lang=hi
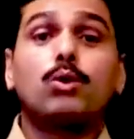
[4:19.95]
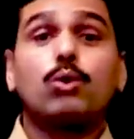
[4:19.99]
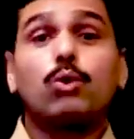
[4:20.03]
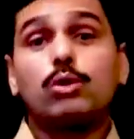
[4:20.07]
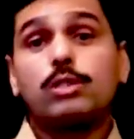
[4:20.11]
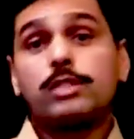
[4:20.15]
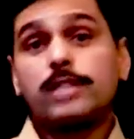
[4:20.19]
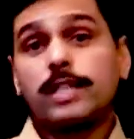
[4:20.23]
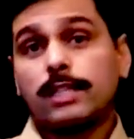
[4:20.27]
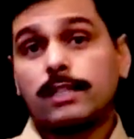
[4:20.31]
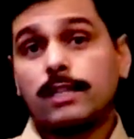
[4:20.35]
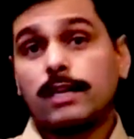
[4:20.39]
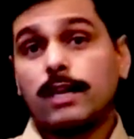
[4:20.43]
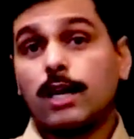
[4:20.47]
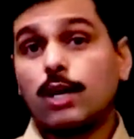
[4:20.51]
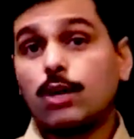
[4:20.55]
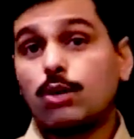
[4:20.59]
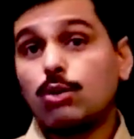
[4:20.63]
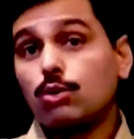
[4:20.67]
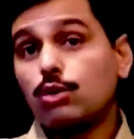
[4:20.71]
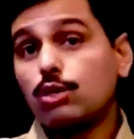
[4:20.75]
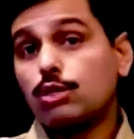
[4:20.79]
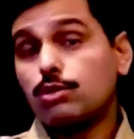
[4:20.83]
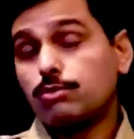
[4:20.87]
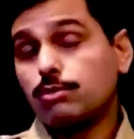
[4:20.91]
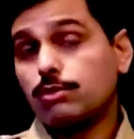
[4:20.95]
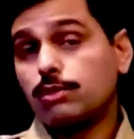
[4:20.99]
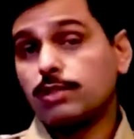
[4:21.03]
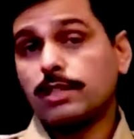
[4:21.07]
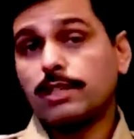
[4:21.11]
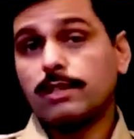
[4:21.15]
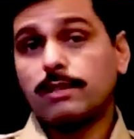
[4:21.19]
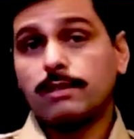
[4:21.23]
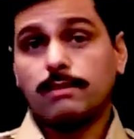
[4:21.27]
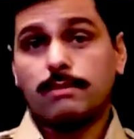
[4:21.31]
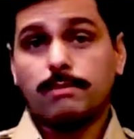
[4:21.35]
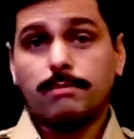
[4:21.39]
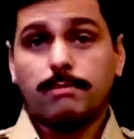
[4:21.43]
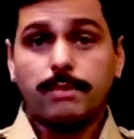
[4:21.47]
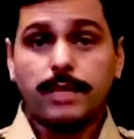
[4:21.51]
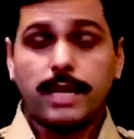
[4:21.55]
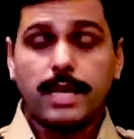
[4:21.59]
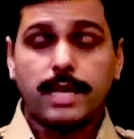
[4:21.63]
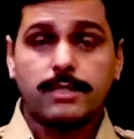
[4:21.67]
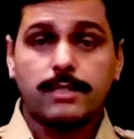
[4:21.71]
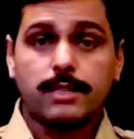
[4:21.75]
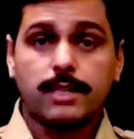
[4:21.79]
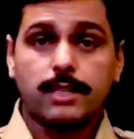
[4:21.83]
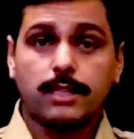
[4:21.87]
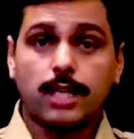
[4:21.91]
मैं रोज़ जाता हर रोज़ उसकी
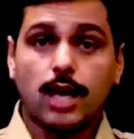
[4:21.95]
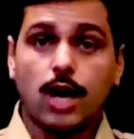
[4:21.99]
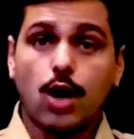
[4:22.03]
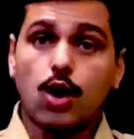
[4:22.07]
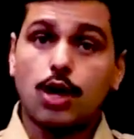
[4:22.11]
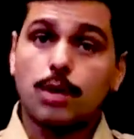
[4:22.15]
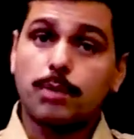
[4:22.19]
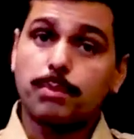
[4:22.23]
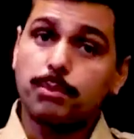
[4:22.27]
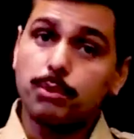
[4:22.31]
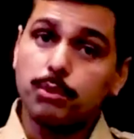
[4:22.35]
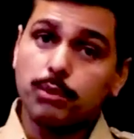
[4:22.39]
प्रयास करता